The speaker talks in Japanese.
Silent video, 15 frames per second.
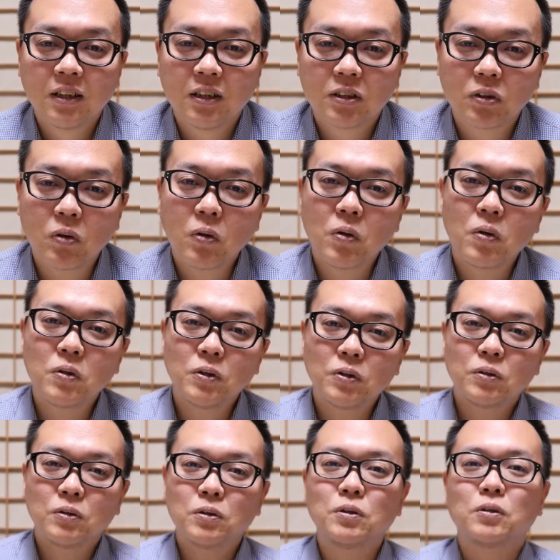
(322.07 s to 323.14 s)
そうい
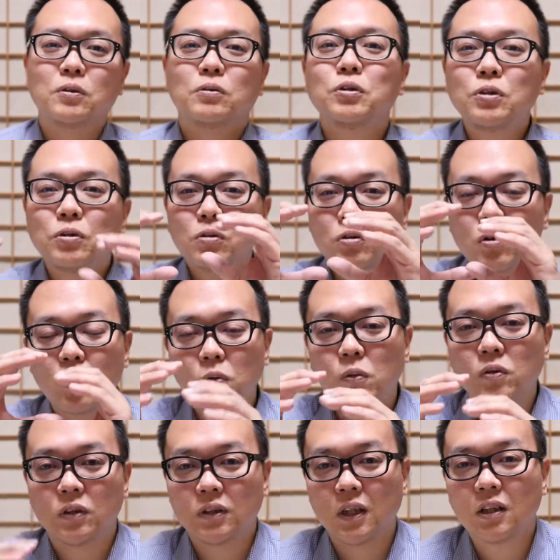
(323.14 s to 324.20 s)
う入力項
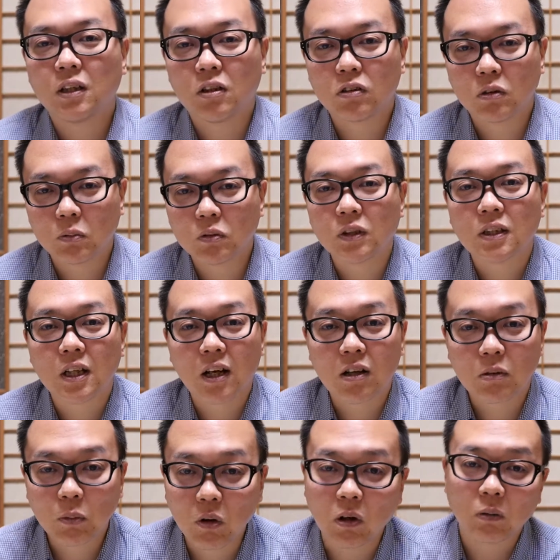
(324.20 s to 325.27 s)
目になってると思うんですけれ
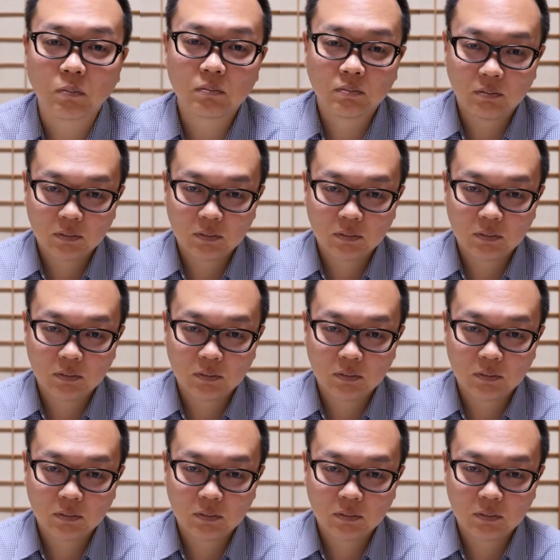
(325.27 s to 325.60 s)
ども